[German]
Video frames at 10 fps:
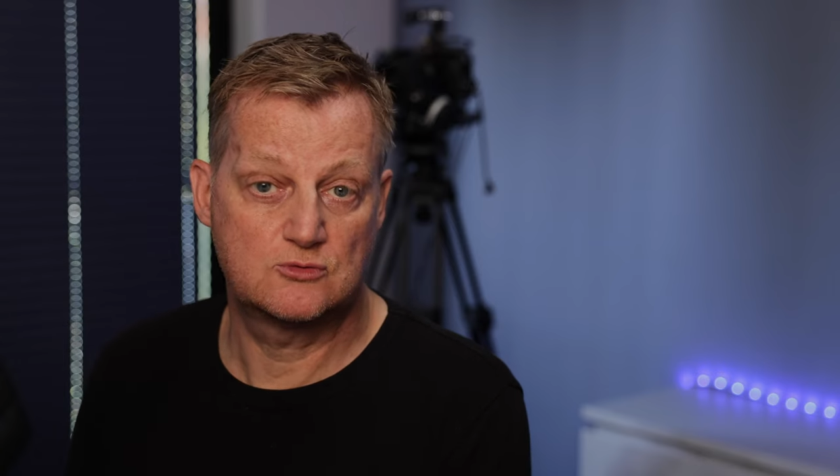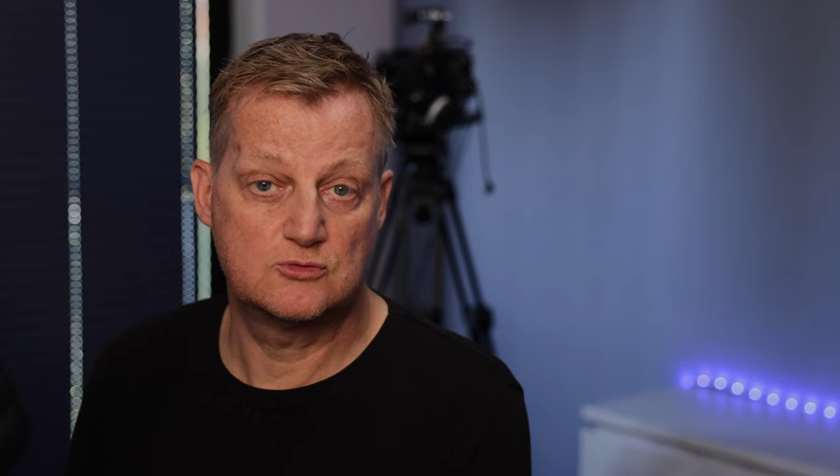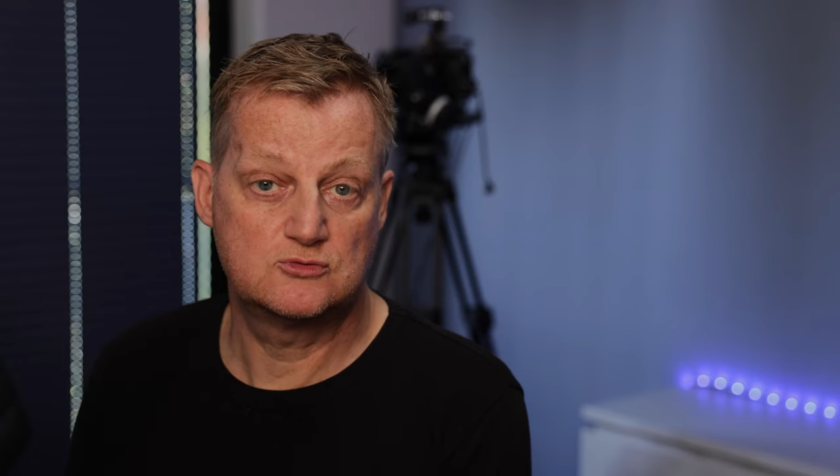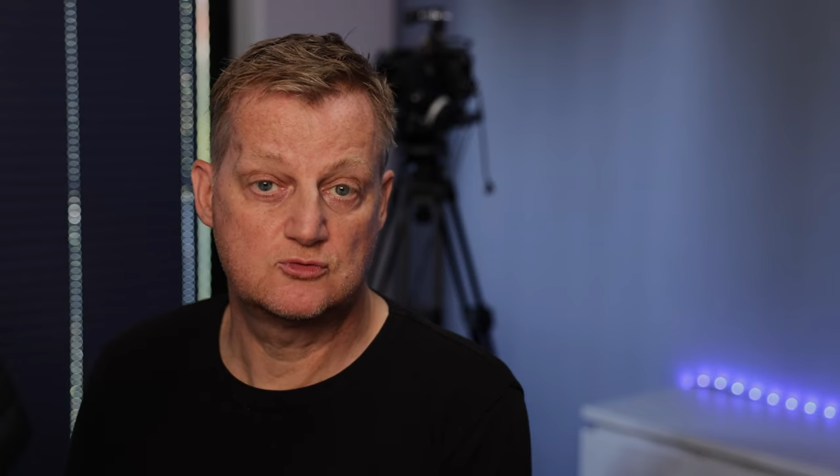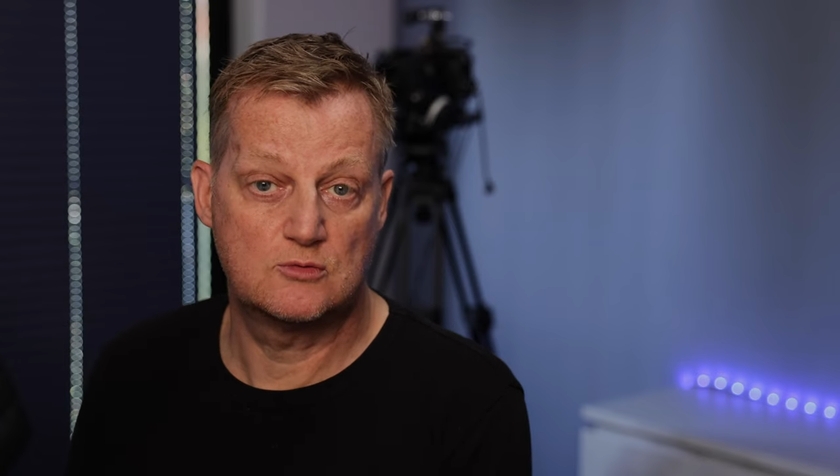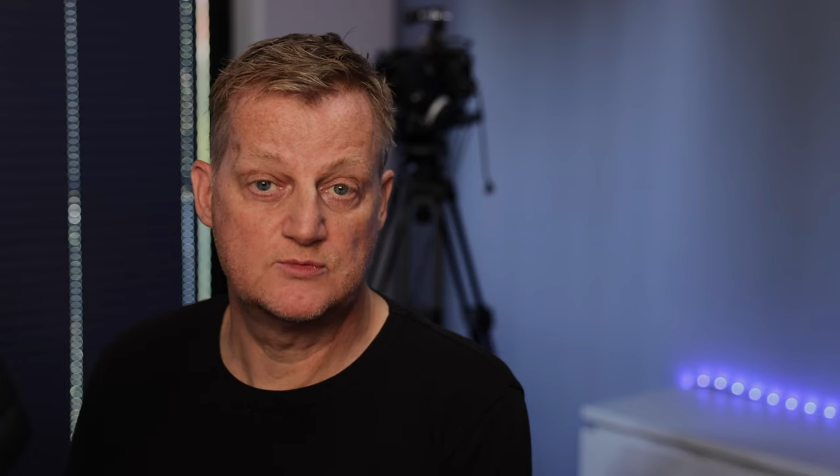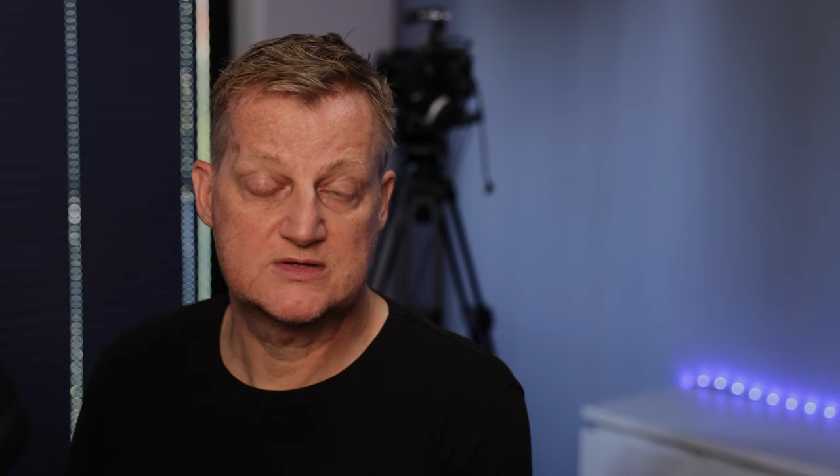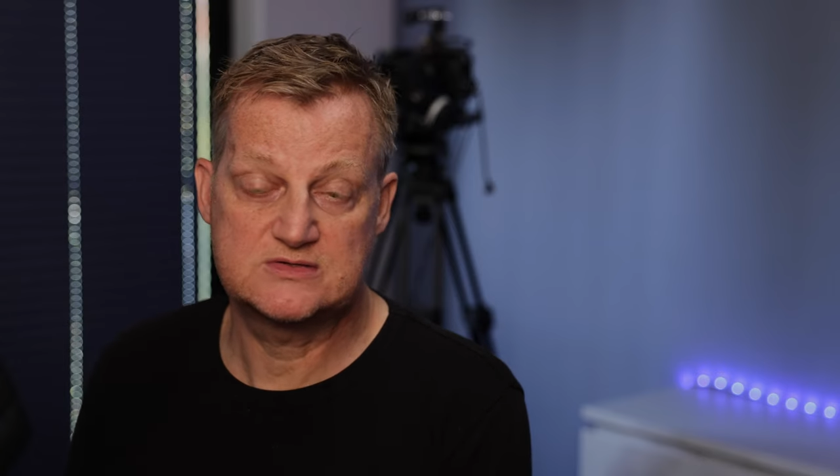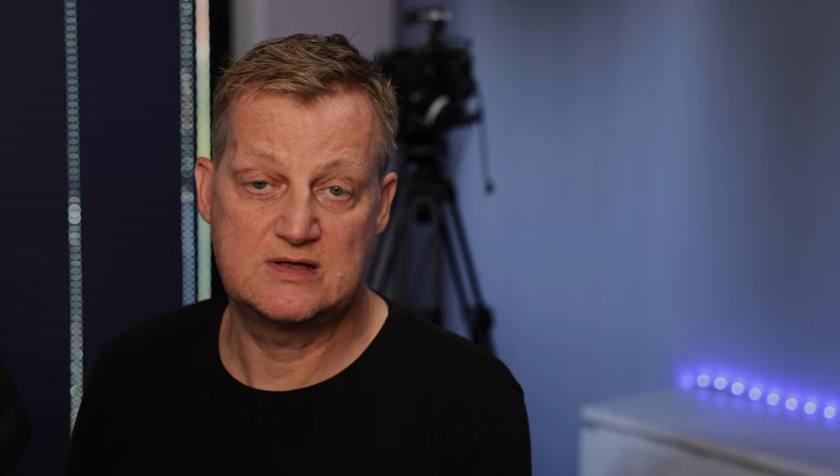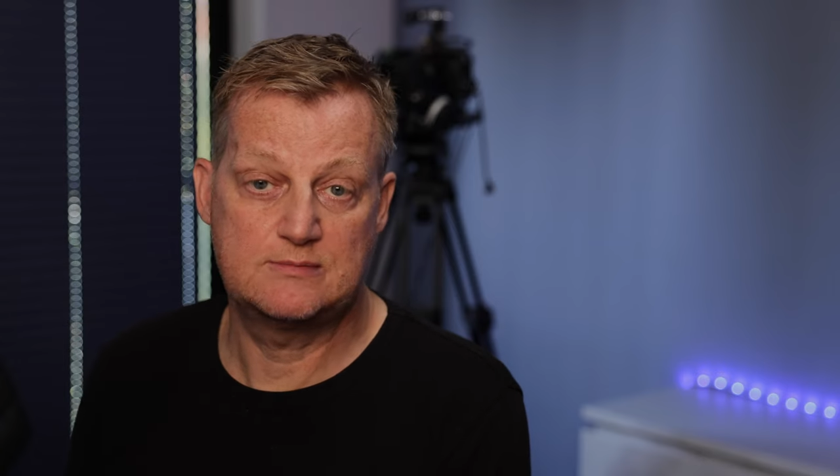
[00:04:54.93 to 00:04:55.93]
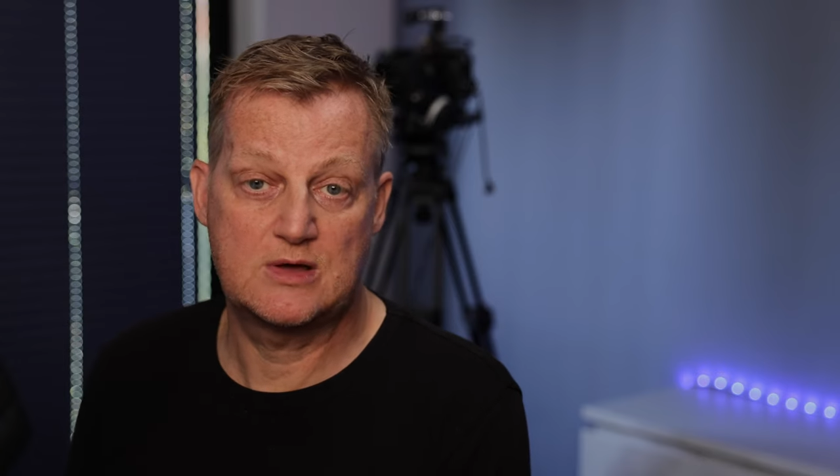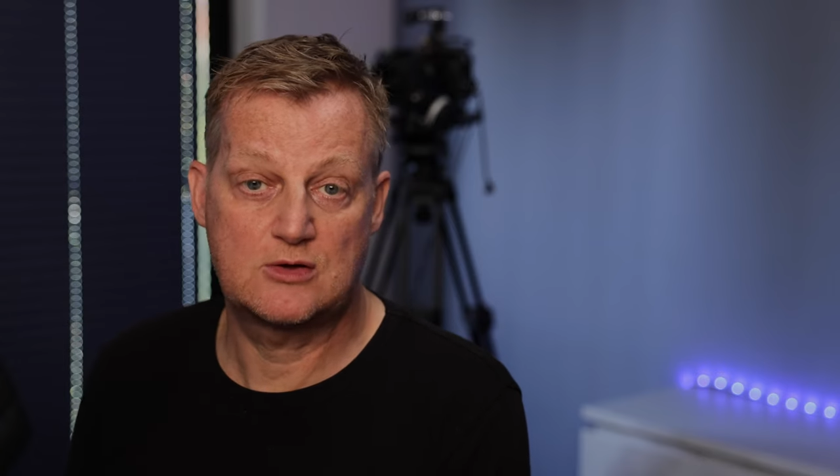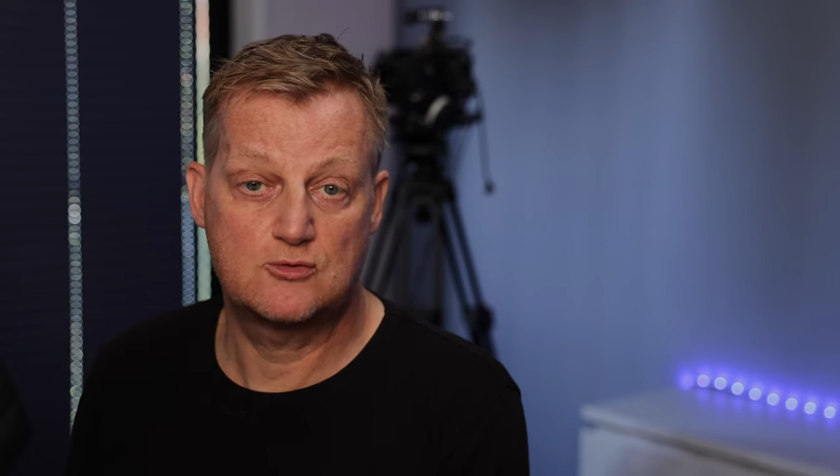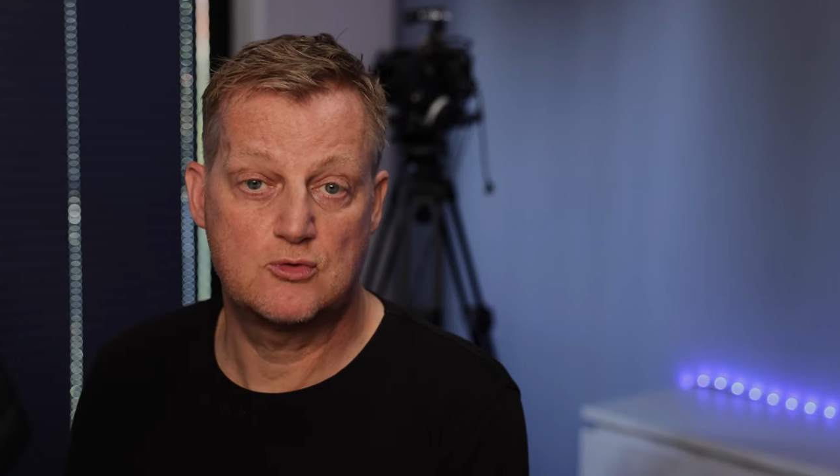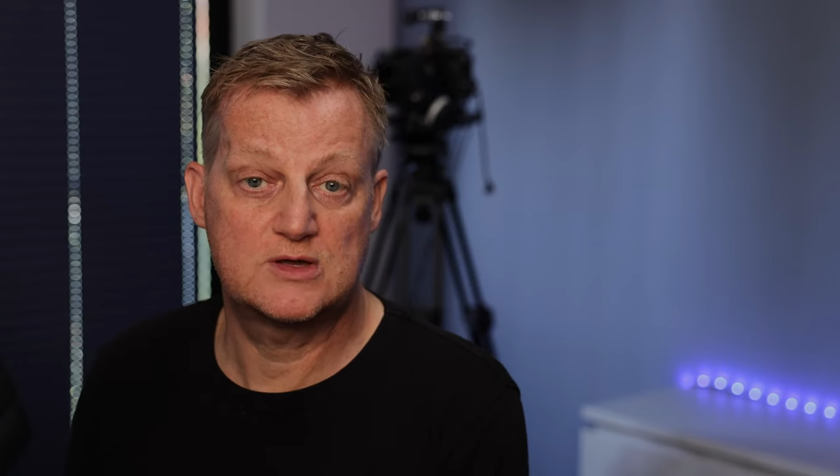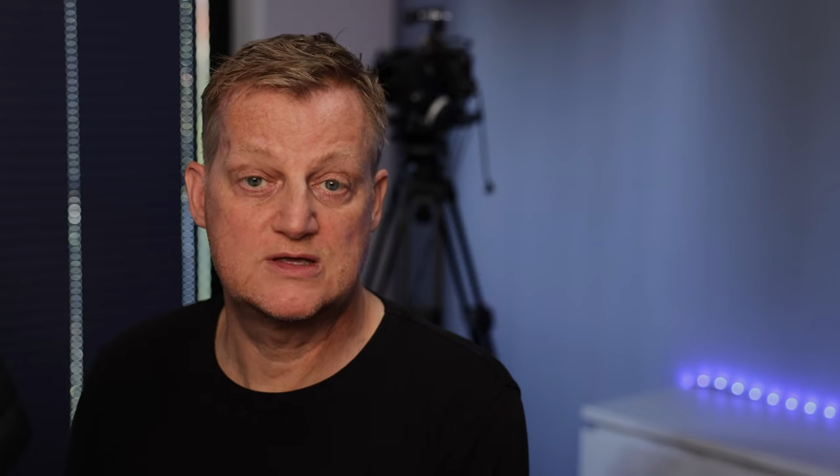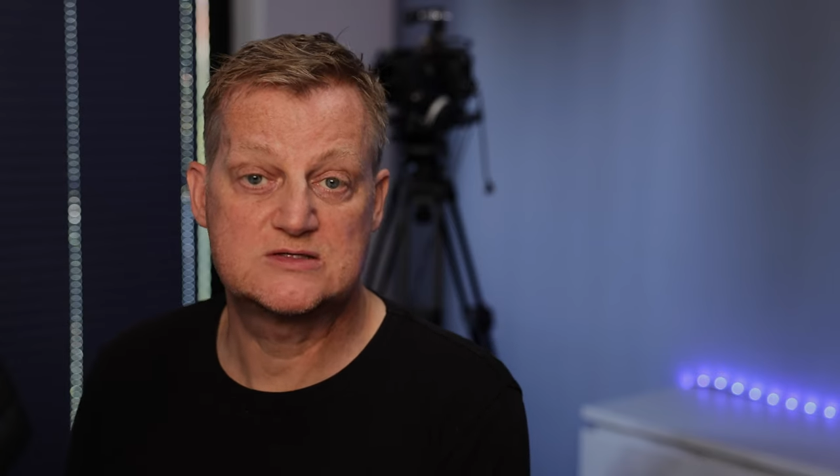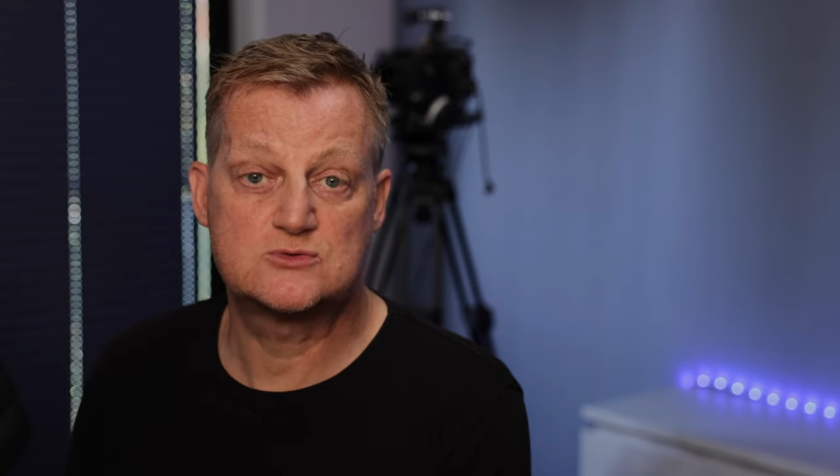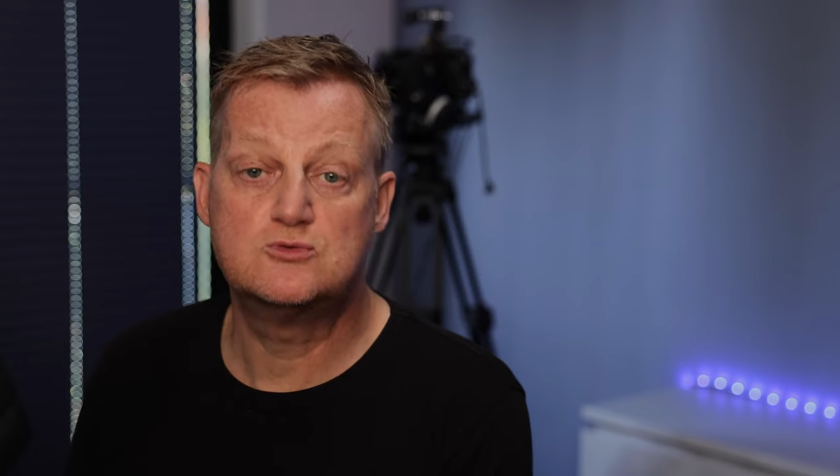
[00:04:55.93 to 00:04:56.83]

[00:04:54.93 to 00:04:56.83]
rund um das Thema Cookies,